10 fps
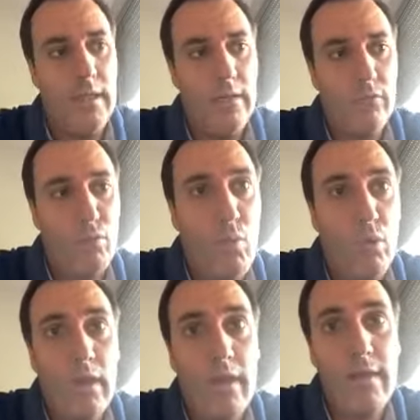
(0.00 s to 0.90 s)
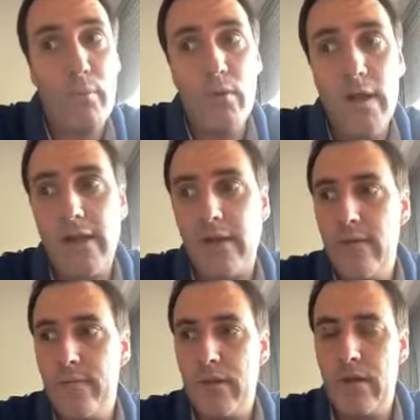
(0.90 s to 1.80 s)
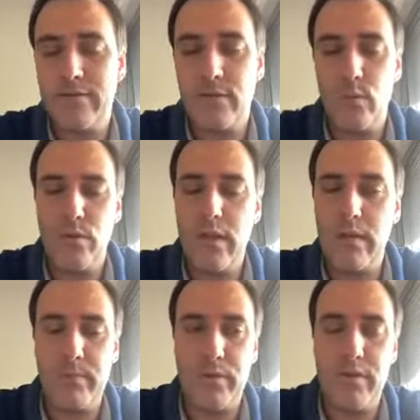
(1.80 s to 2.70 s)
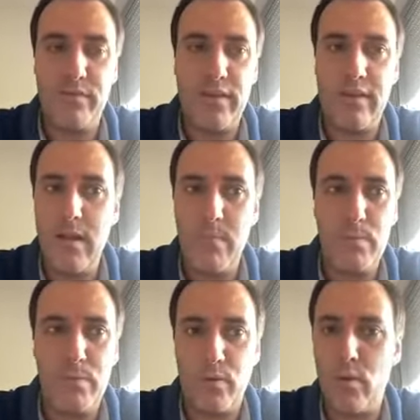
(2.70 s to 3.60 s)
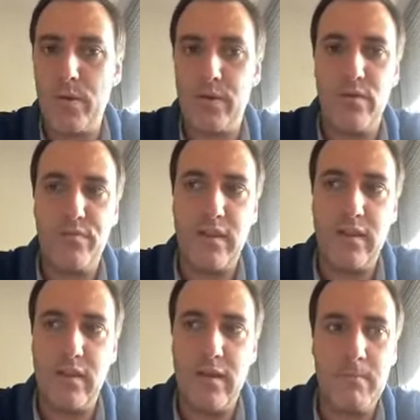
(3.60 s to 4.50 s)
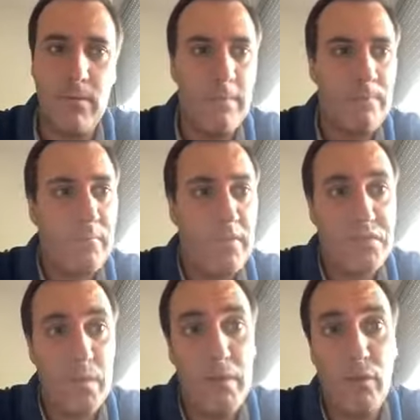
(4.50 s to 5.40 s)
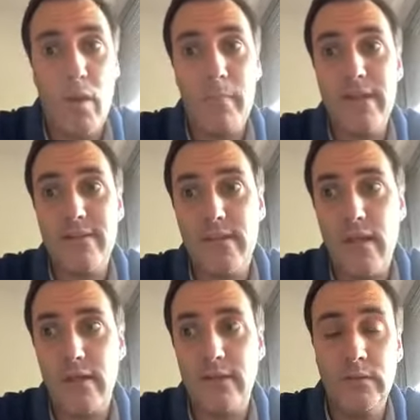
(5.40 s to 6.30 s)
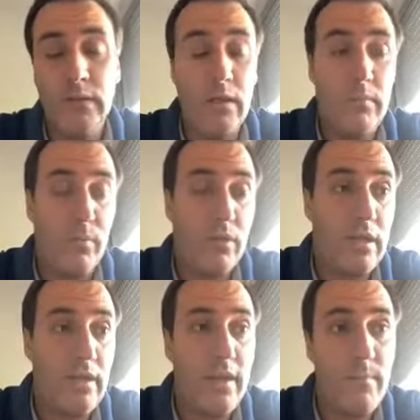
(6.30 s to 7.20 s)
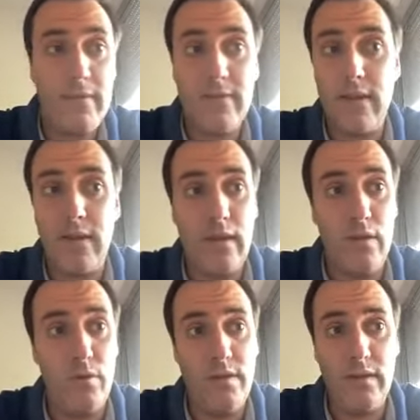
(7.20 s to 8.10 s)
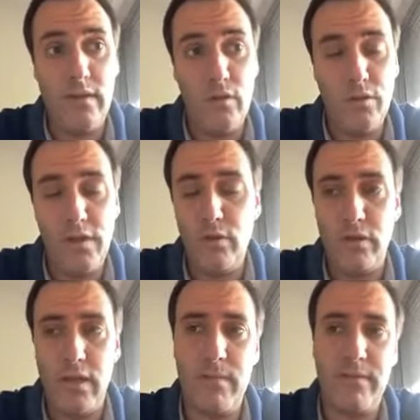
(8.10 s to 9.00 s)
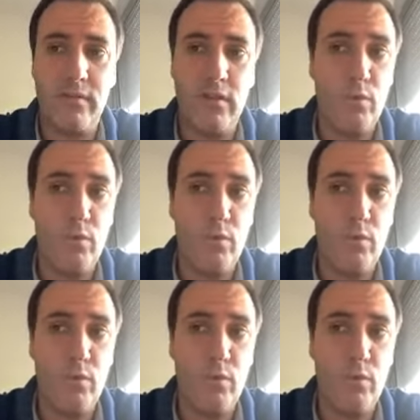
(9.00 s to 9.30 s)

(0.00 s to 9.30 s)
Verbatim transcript: Su cuota de poder aseguradas por el Frente Amplio, por los gobiernos del Frente Amplio, se han visto amenazadas porque claramente en los, distintos temas de